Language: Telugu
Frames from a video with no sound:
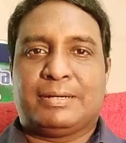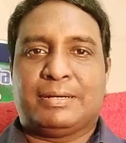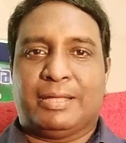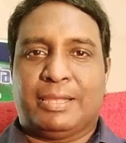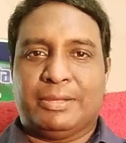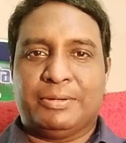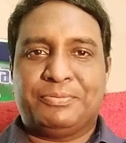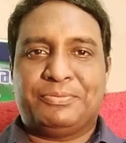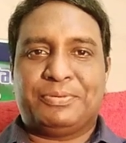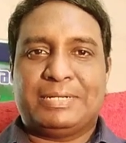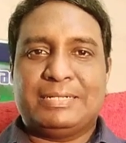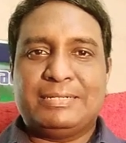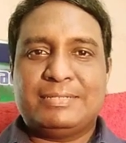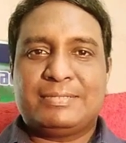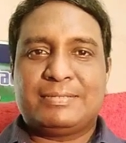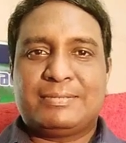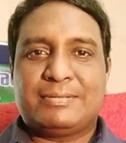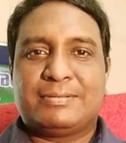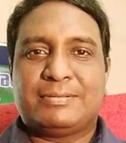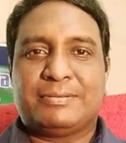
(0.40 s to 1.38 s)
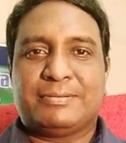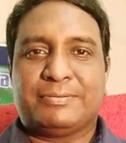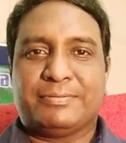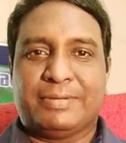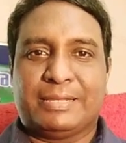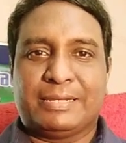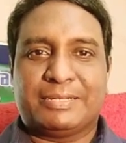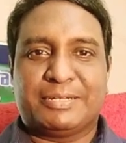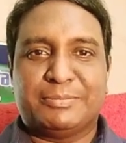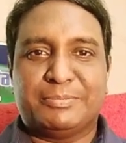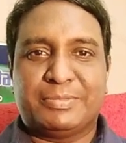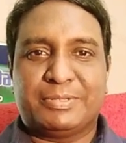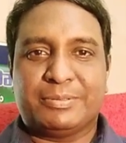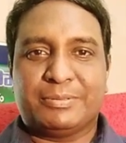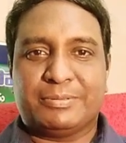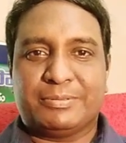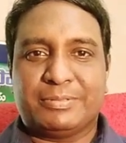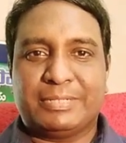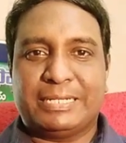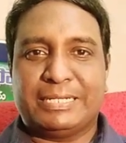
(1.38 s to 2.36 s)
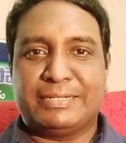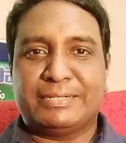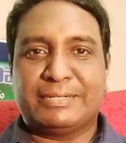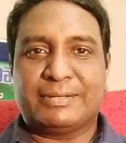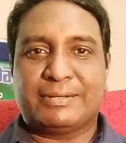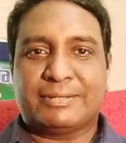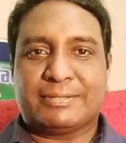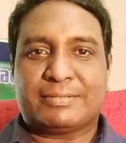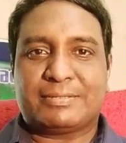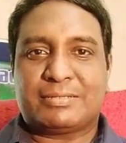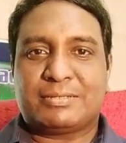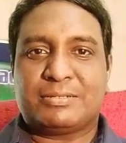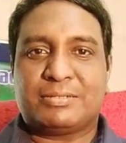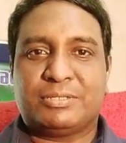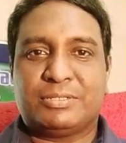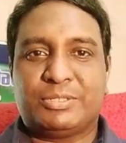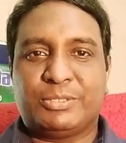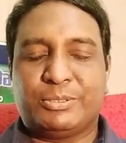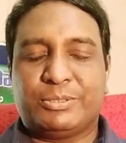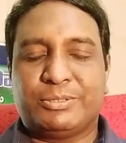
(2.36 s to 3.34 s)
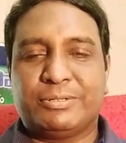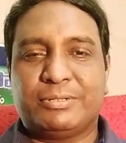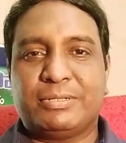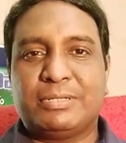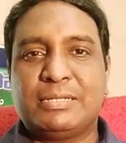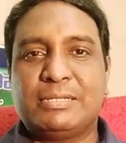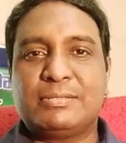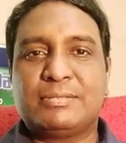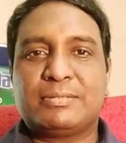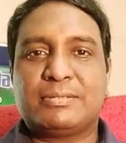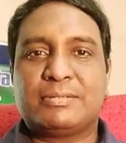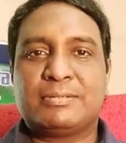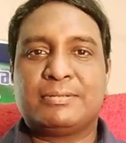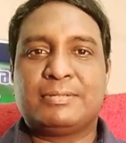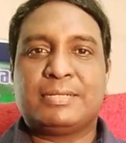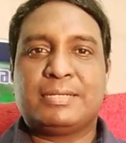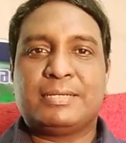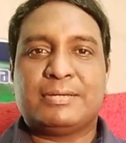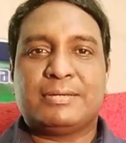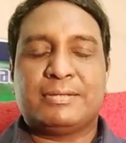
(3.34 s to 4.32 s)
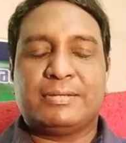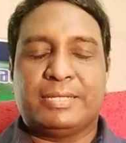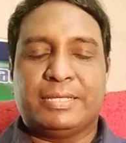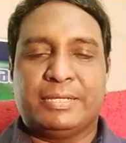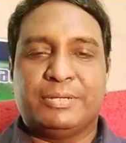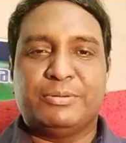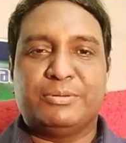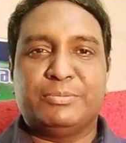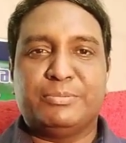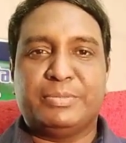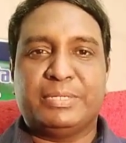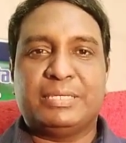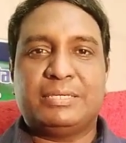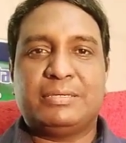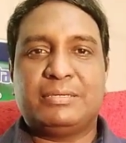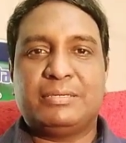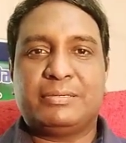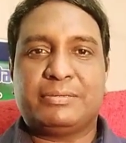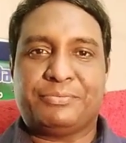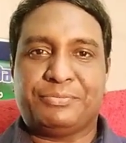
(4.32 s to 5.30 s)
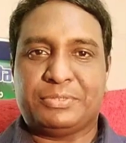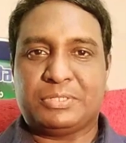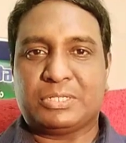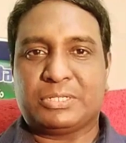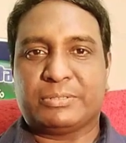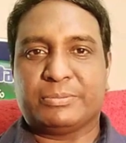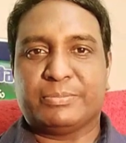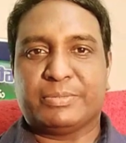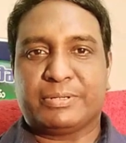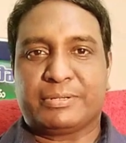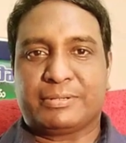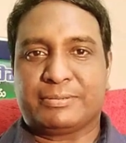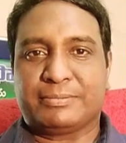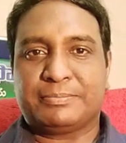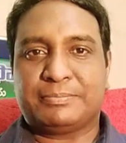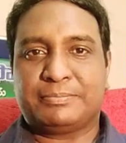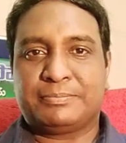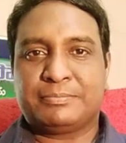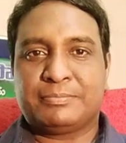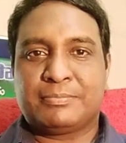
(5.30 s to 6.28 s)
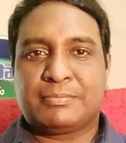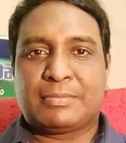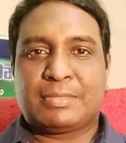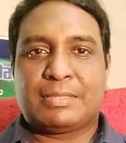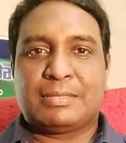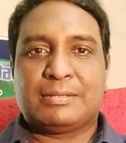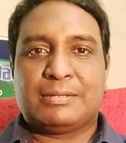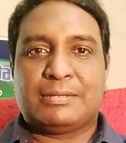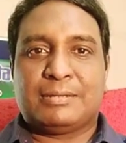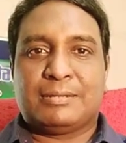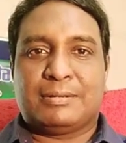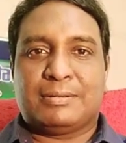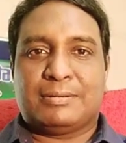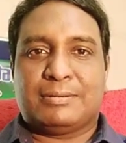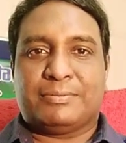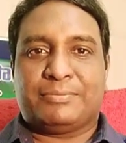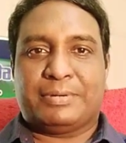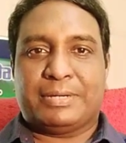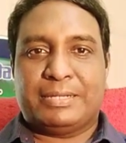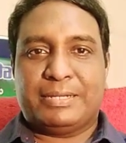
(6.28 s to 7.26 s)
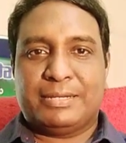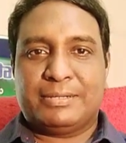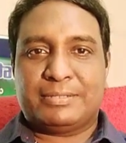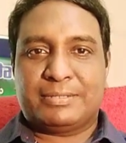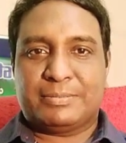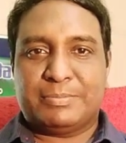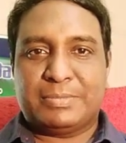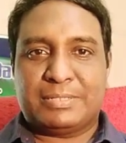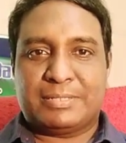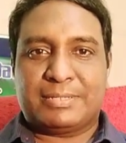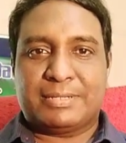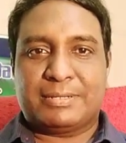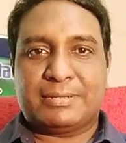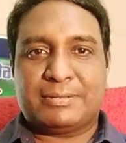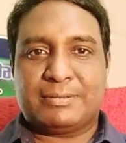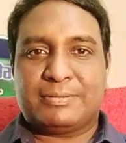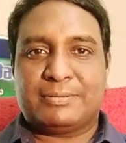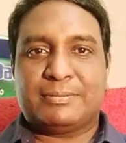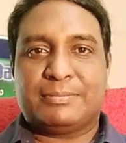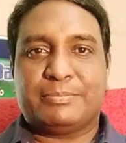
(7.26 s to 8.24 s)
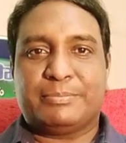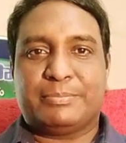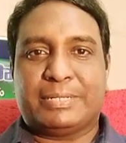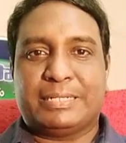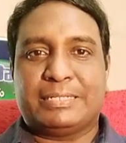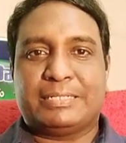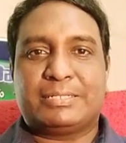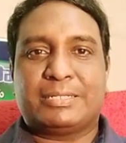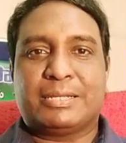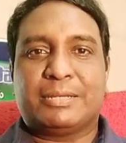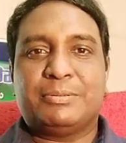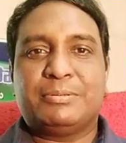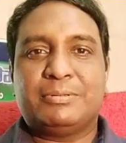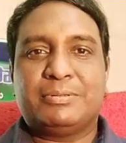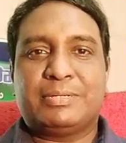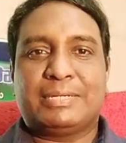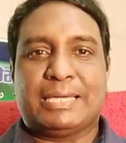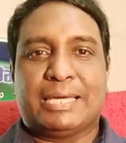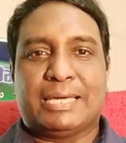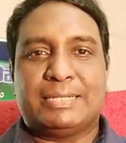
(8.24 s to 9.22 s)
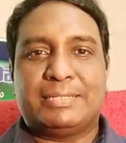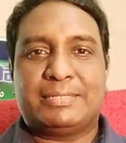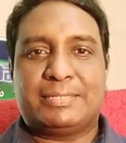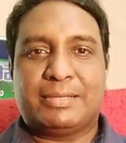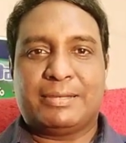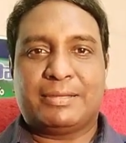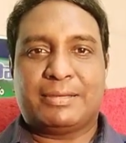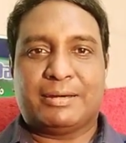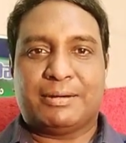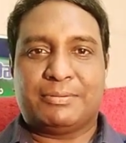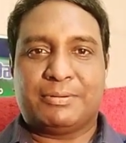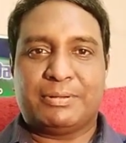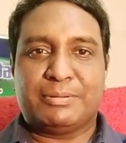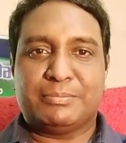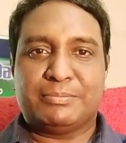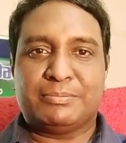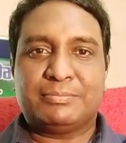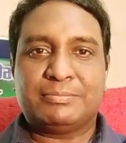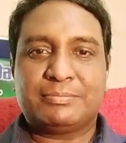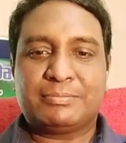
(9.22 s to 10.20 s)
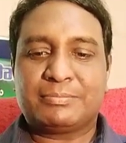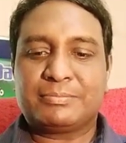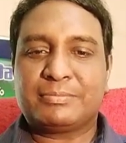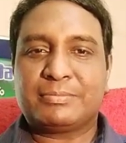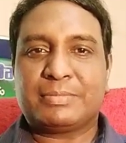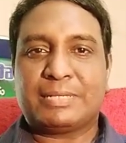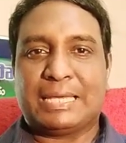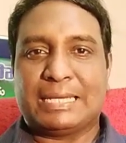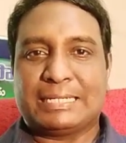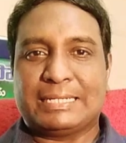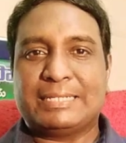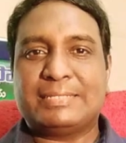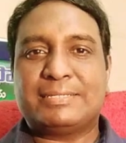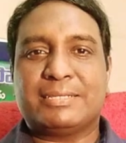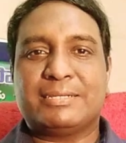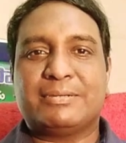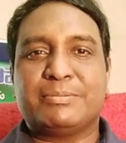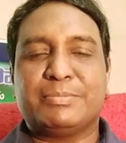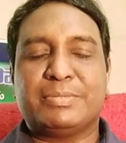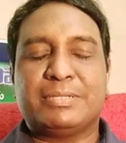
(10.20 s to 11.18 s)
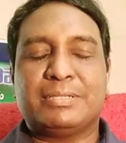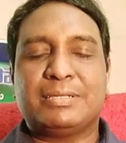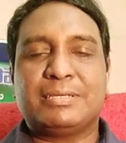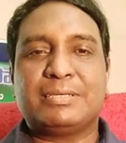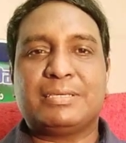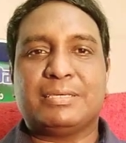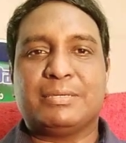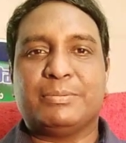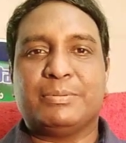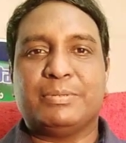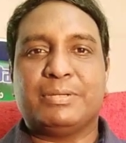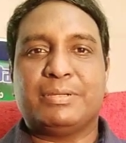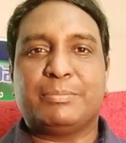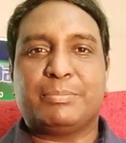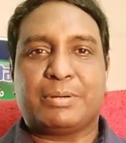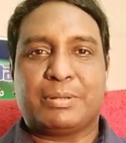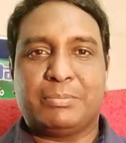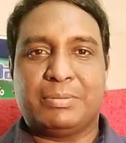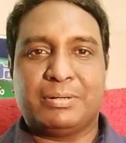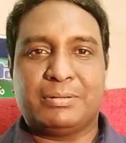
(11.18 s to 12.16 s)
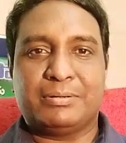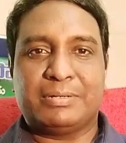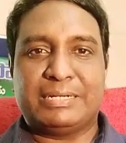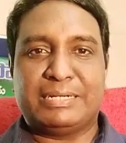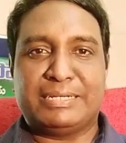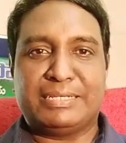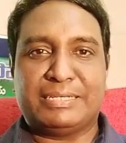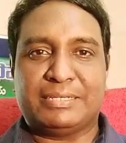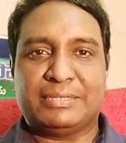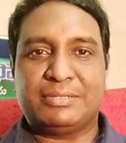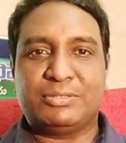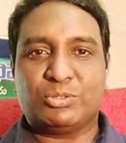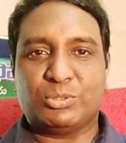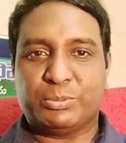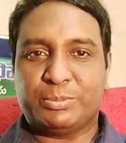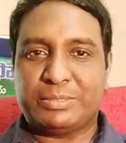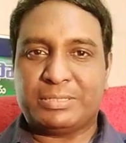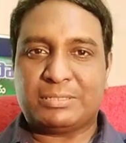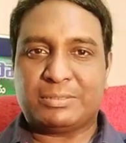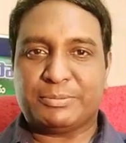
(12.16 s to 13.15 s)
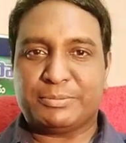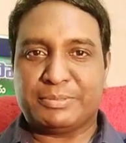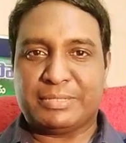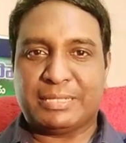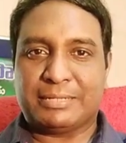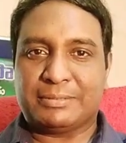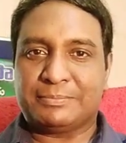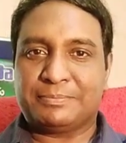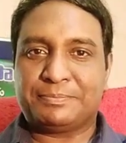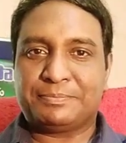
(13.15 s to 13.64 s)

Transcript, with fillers: హలో ఫ్రెండ్స్ వెల్కమ్ టు గ్రీన్ క్రాస్ ట్యుటోరియల్స్ నేను మీ విజయ్ కుమార్ ఫైనల్ సెమిస్టర్ పరీక్షలు క్యాన్సిల్ కావడం అగ్రిసెట్ మీద ఏమైనా ప్రభావాన్ని చూపిస్తుందా